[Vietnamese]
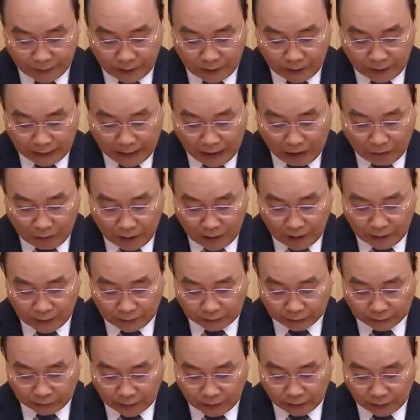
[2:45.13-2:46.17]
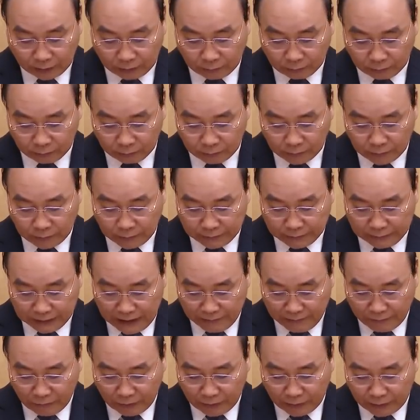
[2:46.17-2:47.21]
và đứng cao hơn thách thức
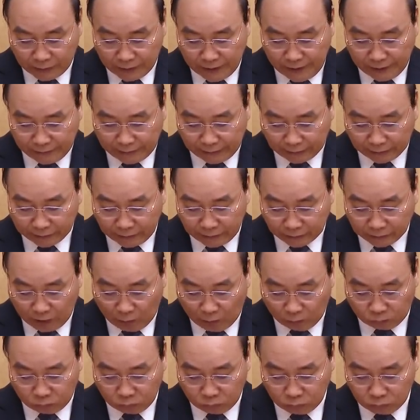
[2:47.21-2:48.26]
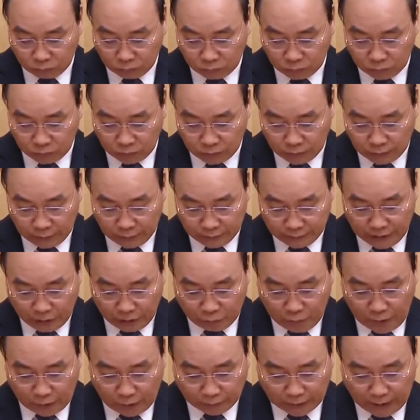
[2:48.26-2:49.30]
nhờ một khí chất dân tộc,
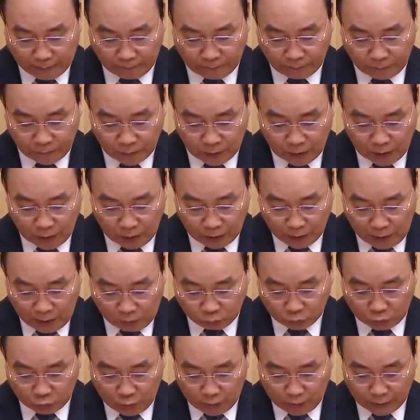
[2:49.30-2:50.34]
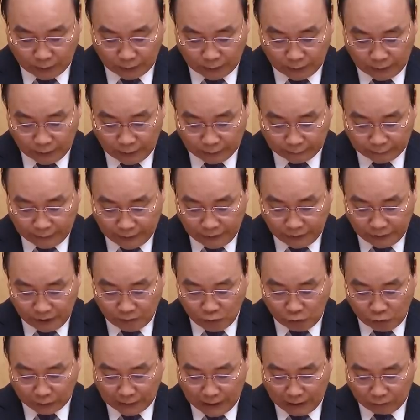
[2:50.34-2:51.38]
sự quyết tâm, đồng thuận trên
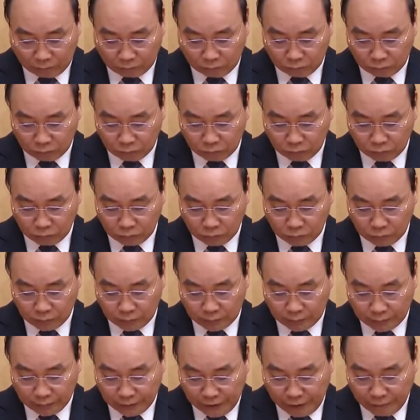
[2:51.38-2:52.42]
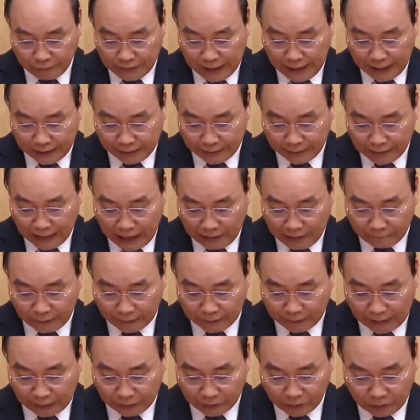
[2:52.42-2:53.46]
dưới một lòng. Điều này đã
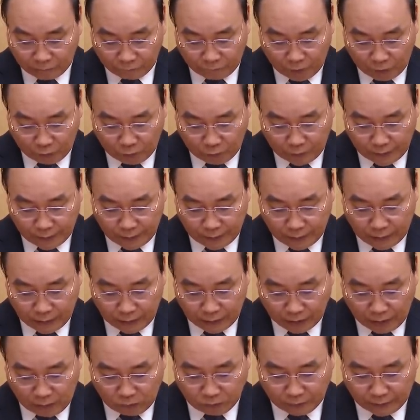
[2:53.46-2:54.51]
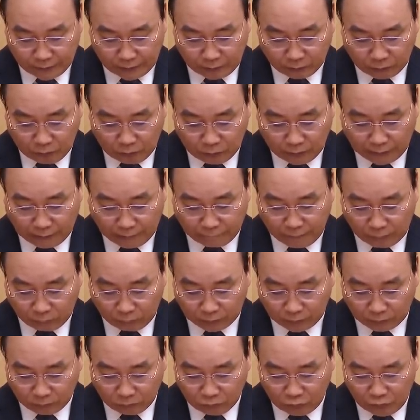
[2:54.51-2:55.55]
và cần được phát huy không chỉ trong nỗ lực
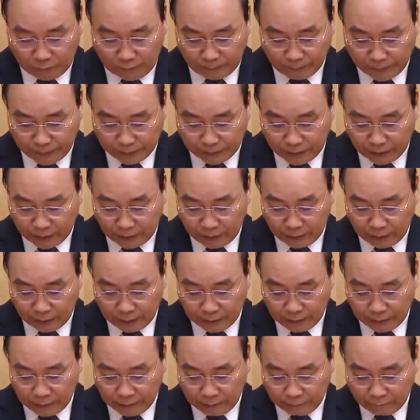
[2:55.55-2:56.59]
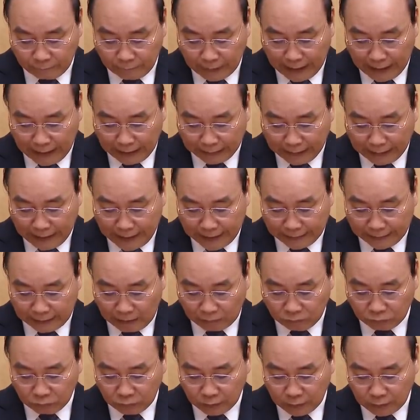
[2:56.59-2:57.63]
phòng chống Covid-19 và ngay
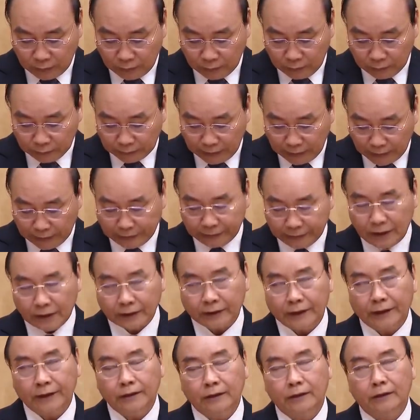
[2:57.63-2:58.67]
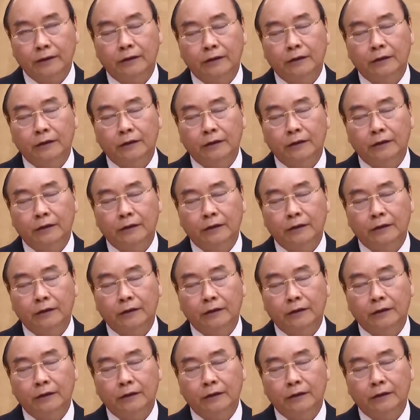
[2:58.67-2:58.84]
trong thời gian đến